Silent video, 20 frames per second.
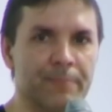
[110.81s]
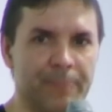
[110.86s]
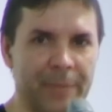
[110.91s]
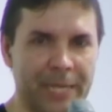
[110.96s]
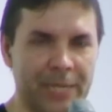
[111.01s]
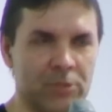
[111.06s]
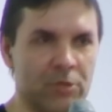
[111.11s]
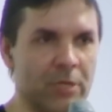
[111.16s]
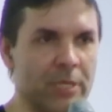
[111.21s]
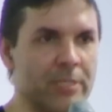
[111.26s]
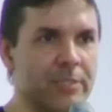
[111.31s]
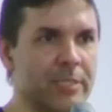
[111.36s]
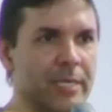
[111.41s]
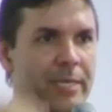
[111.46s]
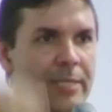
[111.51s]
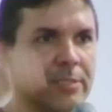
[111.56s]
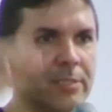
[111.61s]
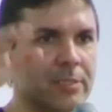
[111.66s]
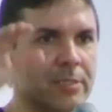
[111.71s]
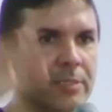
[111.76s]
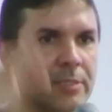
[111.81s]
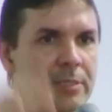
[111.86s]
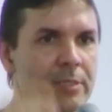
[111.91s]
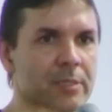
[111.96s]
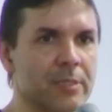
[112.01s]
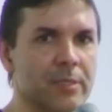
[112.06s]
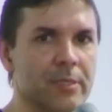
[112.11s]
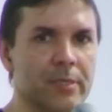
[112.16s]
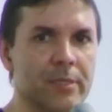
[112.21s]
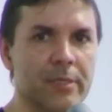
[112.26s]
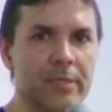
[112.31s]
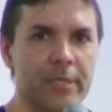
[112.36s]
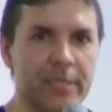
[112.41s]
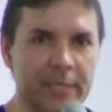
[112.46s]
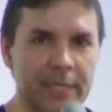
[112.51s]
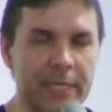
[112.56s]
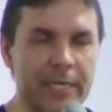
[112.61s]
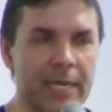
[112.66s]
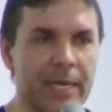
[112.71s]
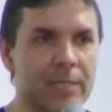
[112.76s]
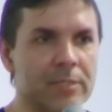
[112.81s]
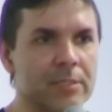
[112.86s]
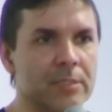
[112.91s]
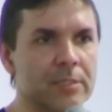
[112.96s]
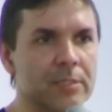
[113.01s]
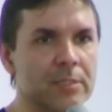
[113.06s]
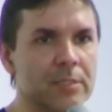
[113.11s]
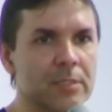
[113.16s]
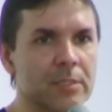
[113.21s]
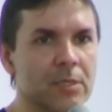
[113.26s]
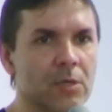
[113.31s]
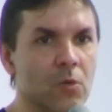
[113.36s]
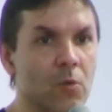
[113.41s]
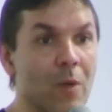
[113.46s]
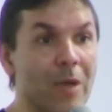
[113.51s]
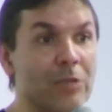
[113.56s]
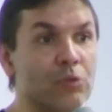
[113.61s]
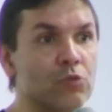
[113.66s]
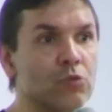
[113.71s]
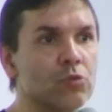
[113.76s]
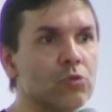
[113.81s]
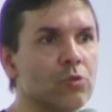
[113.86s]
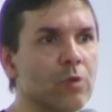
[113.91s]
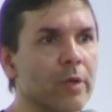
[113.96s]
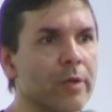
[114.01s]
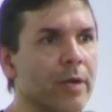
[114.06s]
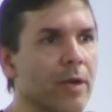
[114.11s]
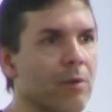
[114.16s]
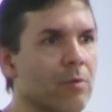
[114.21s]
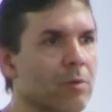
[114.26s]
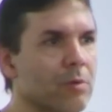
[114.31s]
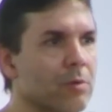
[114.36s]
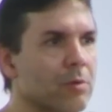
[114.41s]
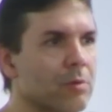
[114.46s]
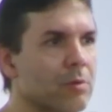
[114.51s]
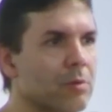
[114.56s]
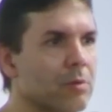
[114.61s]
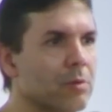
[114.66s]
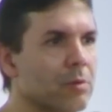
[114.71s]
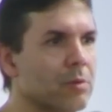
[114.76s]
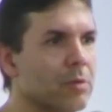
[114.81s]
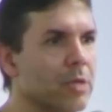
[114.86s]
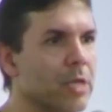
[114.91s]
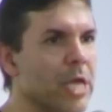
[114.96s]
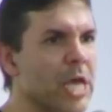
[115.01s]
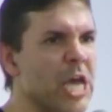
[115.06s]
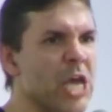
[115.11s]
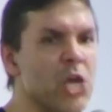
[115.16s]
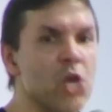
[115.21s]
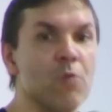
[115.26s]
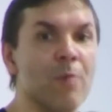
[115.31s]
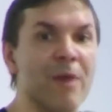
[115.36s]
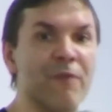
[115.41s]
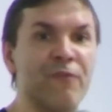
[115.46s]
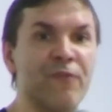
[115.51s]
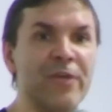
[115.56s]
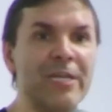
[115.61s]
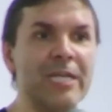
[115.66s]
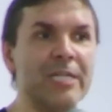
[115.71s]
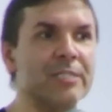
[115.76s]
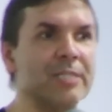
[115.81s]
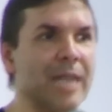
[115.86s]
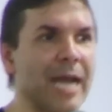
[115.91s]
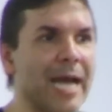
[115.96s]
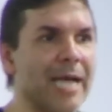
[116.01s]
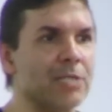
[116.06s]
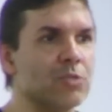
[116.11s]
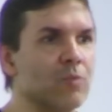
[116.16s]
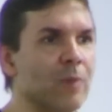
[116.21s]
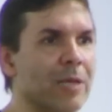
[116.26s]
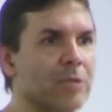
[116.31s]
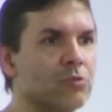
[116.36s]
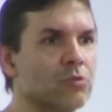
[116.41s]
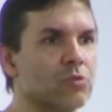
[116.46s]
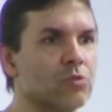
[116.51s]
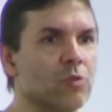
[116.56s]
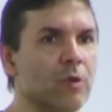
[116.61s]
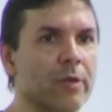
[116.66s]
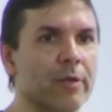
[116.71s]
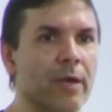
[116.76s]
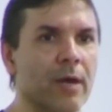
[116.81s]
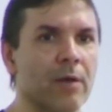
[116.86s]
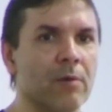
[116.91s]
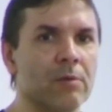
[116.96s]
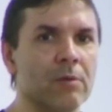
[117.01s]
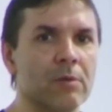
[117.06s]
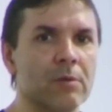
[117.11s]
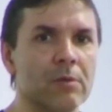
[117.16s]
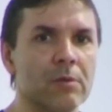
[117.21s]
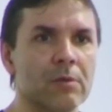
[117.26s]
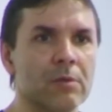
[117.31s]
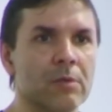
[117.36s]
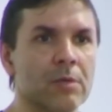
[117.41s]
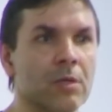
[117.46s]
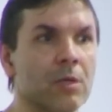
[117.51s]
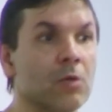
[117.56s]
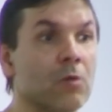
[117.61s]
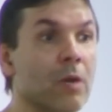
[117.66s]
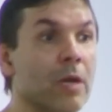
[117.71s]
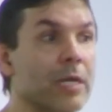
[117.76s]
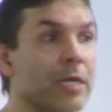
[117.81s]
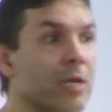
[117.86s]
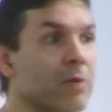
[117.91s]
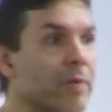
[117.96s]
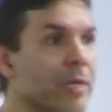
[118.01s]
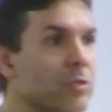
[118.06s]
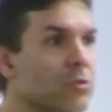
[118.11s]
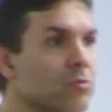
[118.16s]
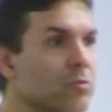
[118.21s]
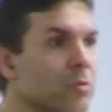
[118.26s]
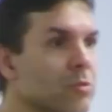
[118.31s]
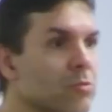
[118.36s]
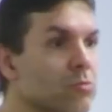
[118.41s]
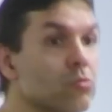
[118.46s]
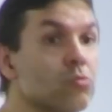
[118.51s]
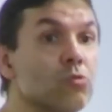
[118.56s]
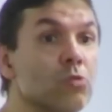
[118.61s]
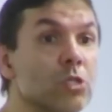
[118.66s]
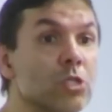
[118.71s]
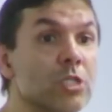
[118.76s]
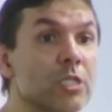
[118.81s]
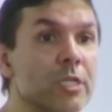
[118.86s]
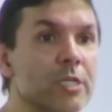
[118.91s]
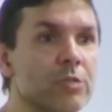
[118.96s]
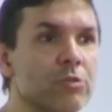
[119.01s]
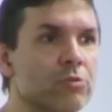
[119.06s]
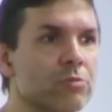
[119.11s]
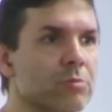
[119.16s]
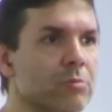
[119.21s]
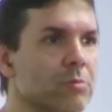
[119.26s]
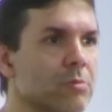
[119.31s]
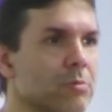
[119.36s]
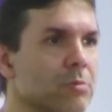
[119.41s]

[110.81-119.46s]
pré-adolescentes e crianças, um assunto do jornal. E uma filha traz um assunto do jornal. Qual é que era o assunto? Um suicídio